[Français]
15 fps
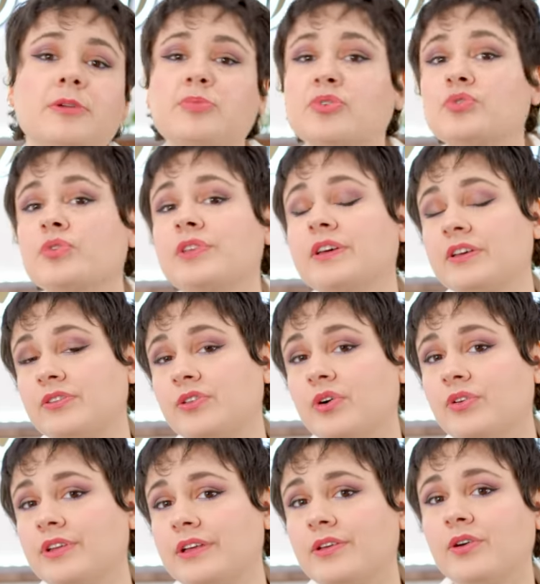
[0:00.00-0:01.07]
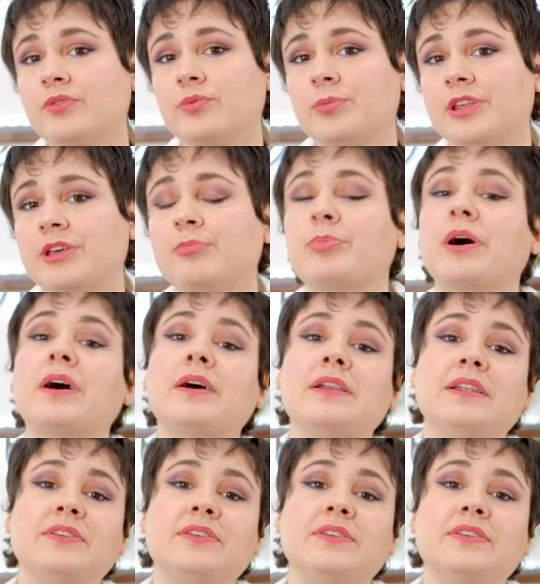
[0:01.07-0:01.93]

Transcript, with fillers: Et pour trouver des restaurants, d'ailleurs, n'oubliez pas,